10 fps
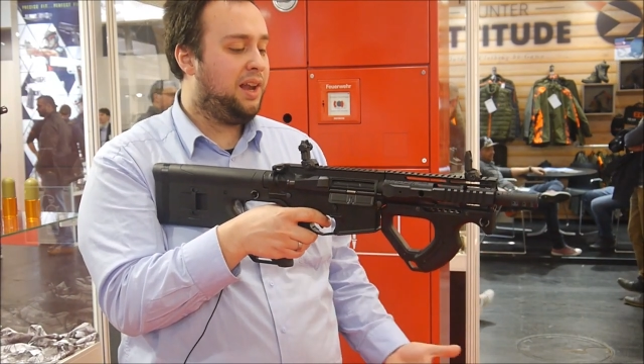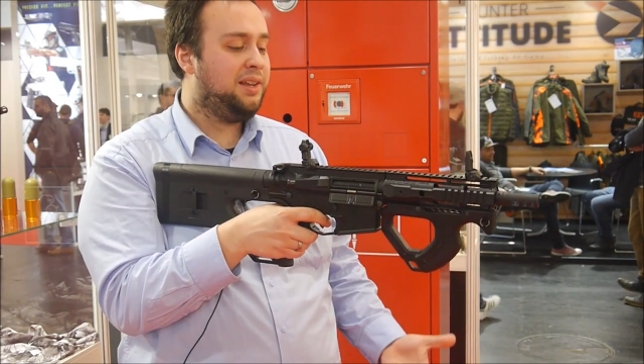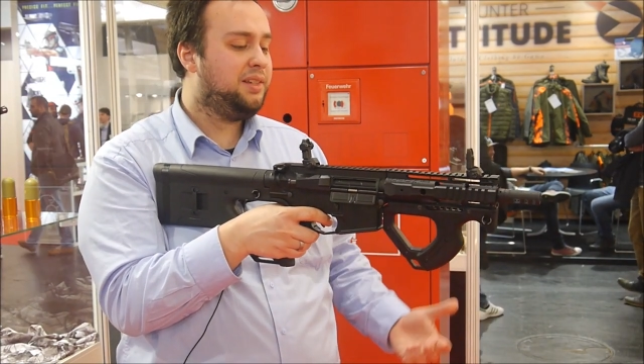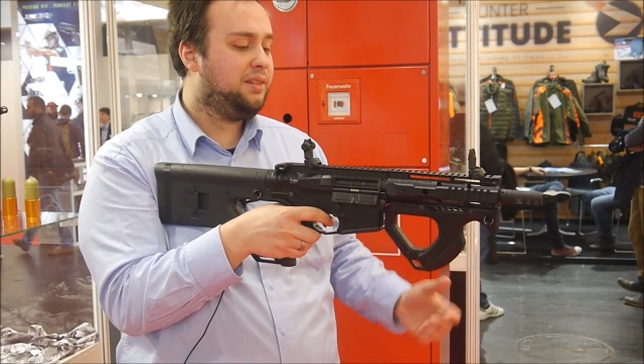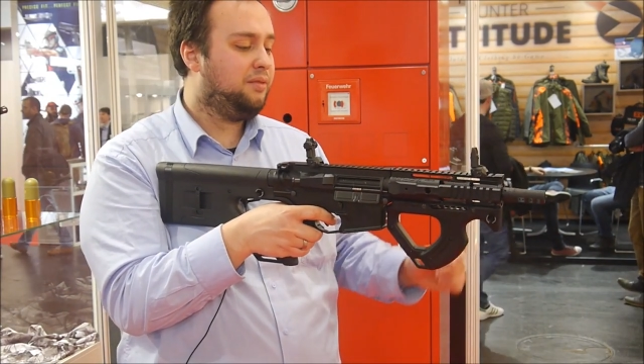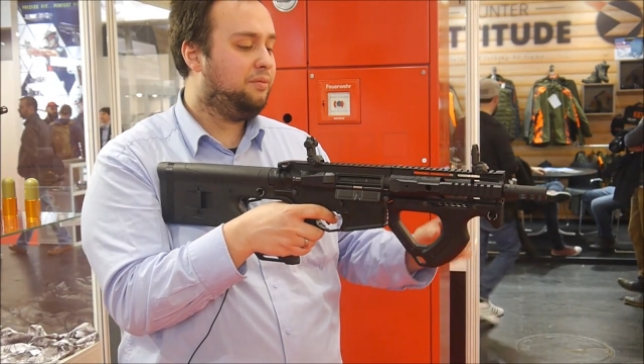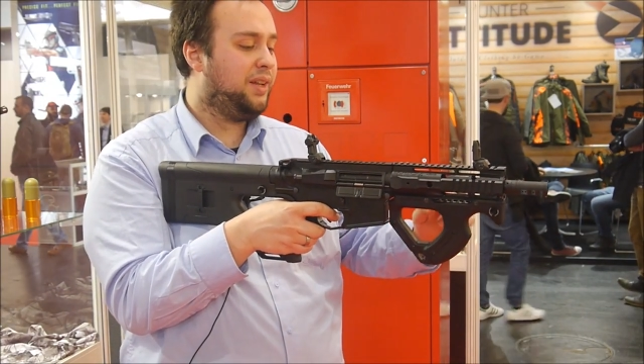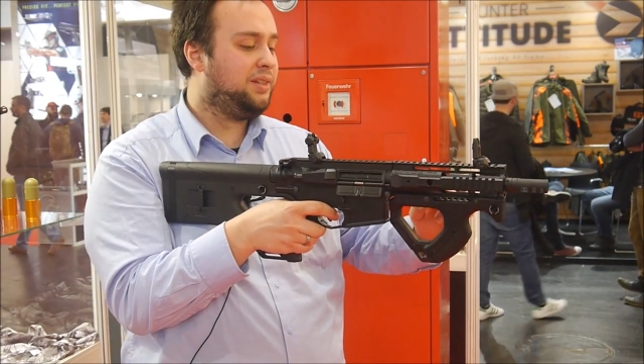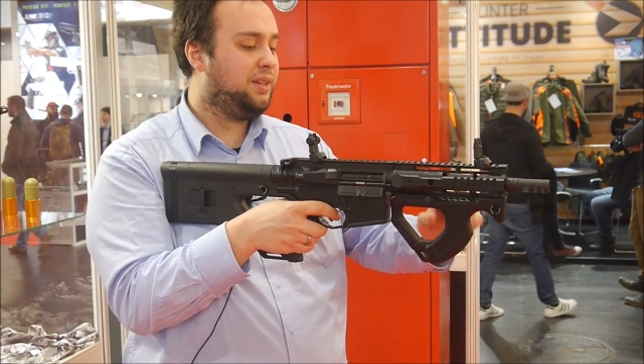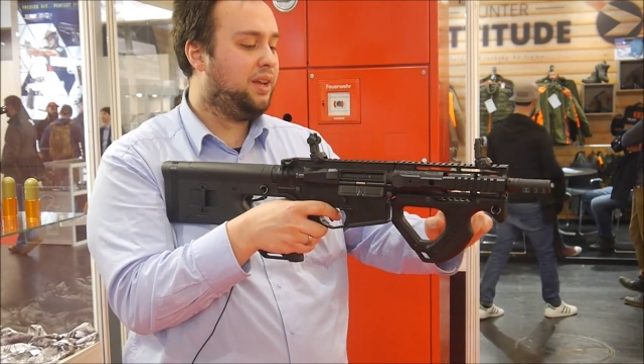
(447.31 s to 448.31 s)
alles,
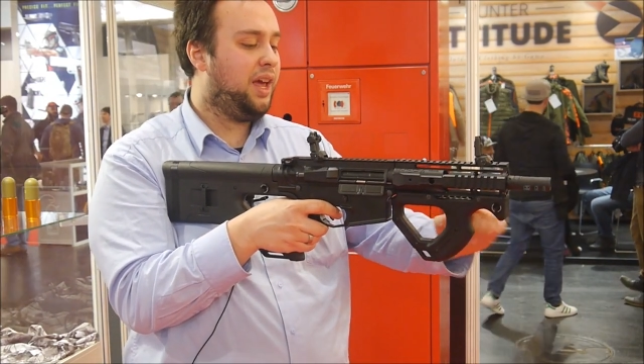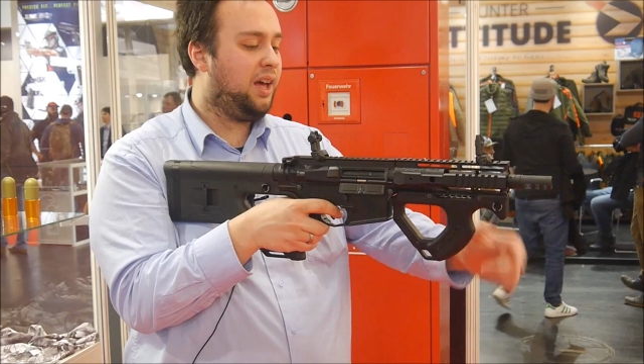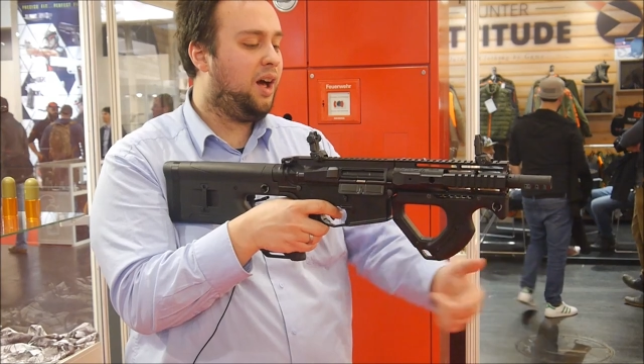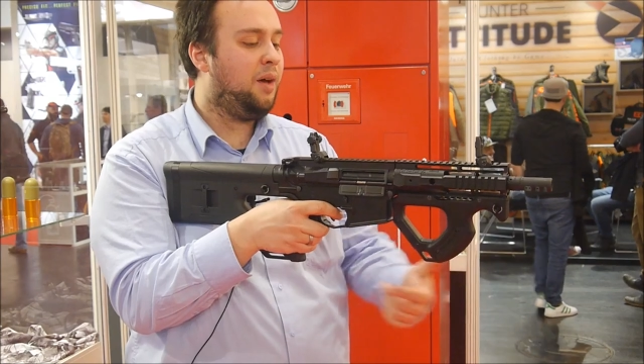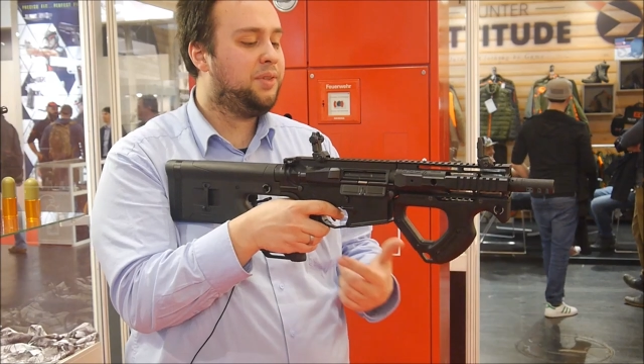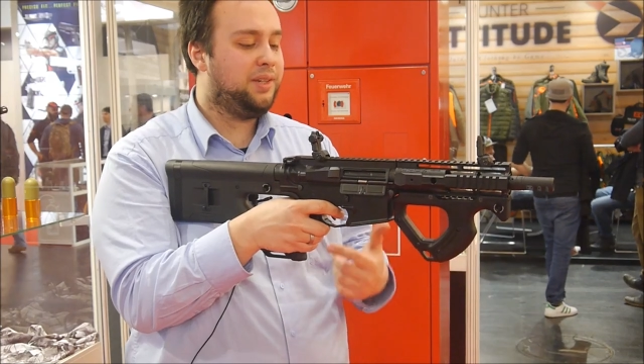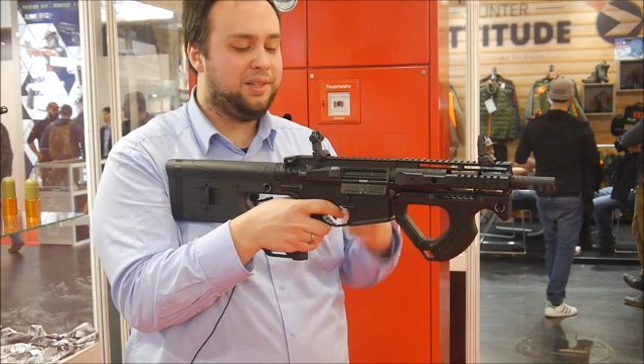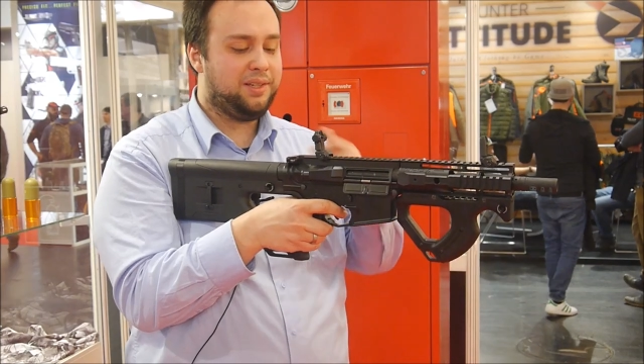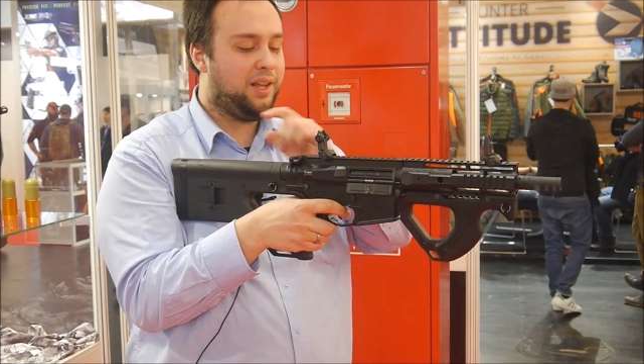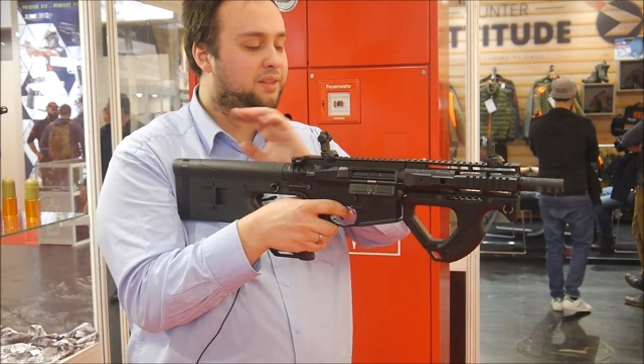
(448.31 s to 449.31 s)
was Herra Arms
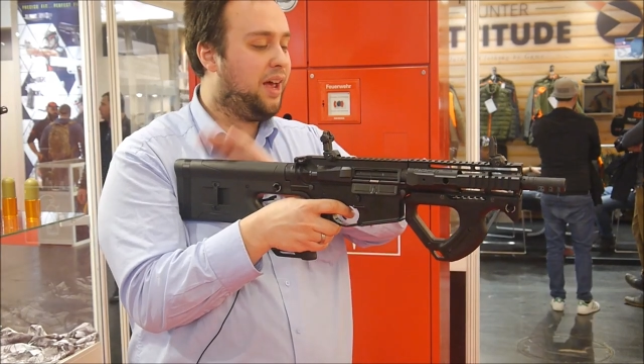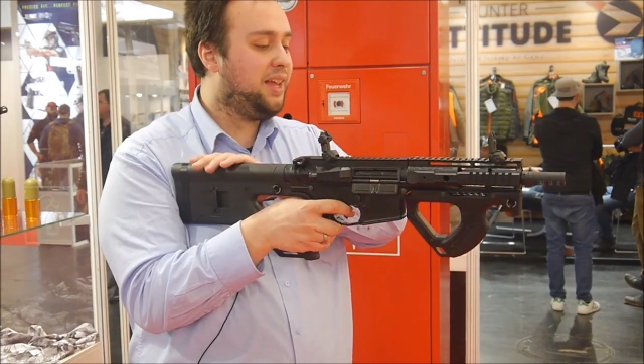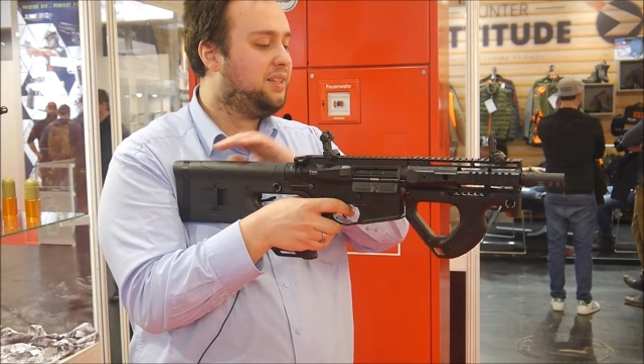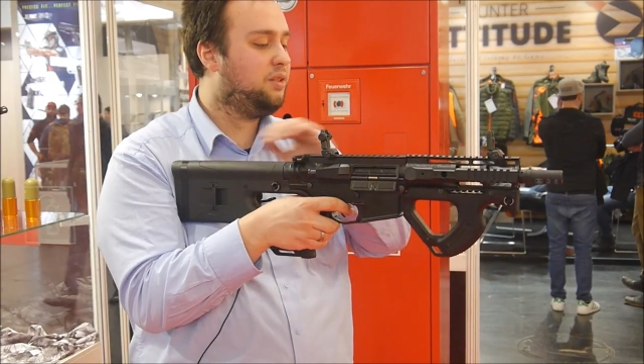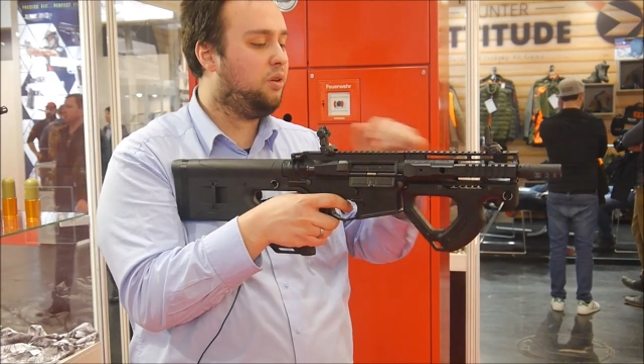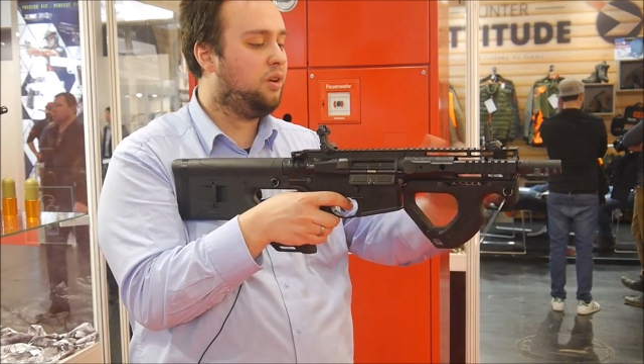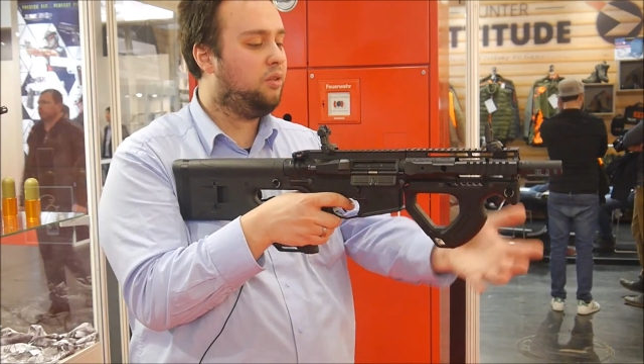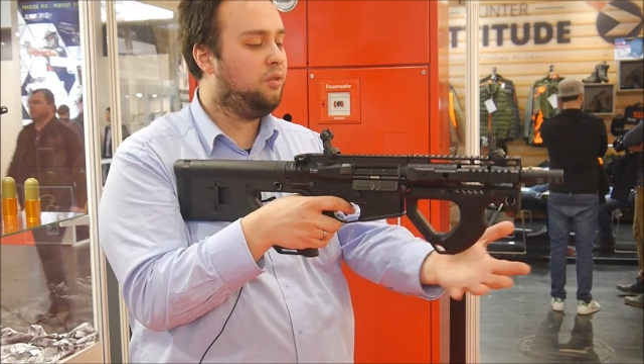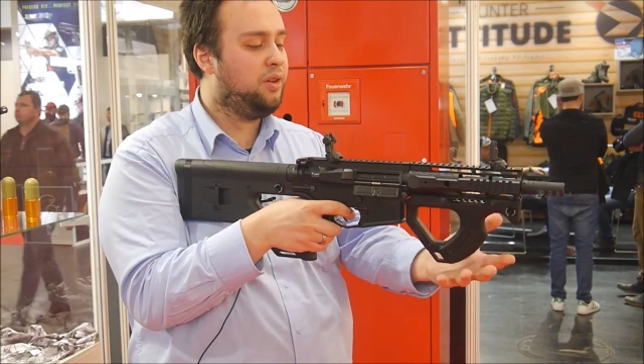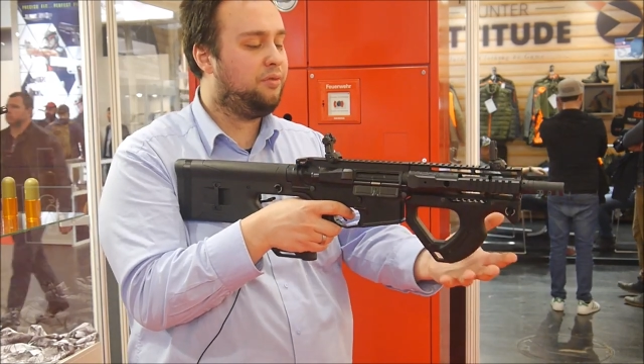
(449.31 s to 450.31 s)
ist, also heißt Stock
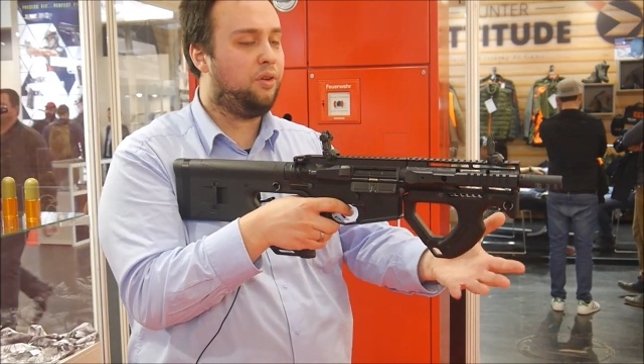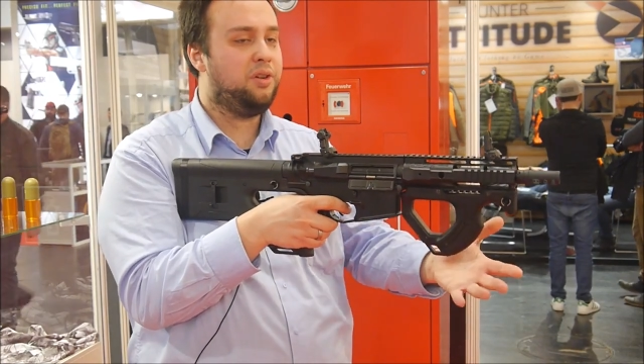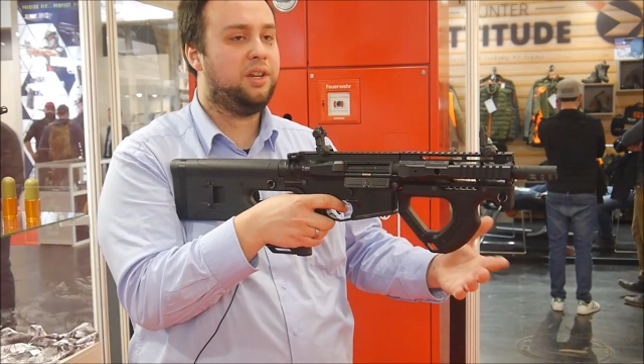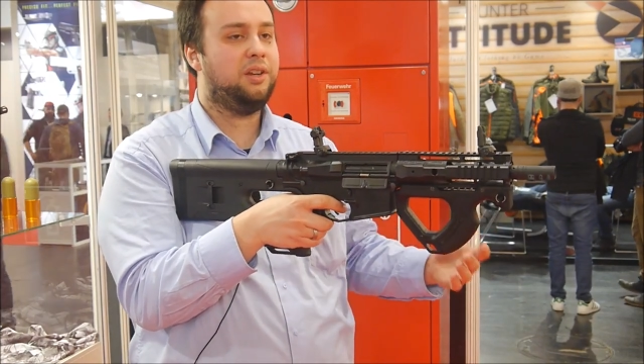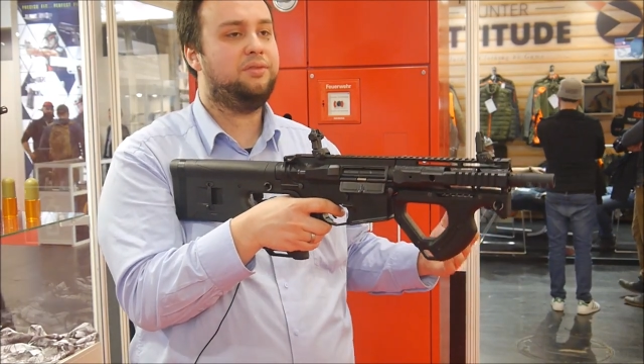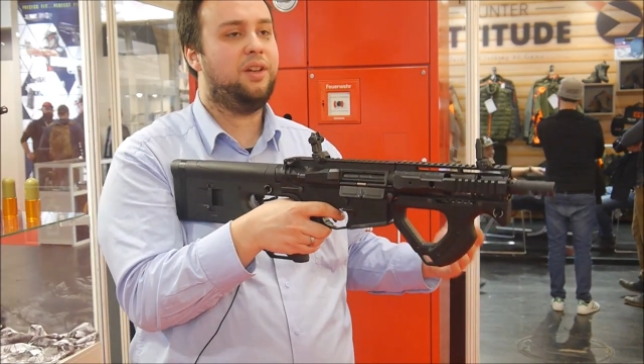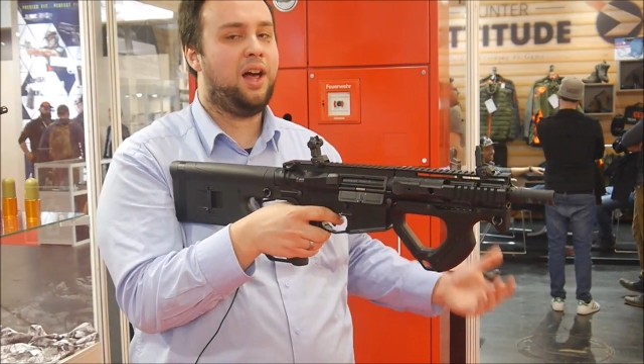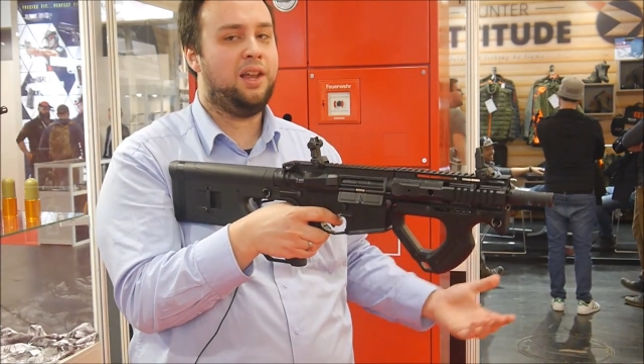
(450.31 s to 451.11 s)
und der Frontgriff,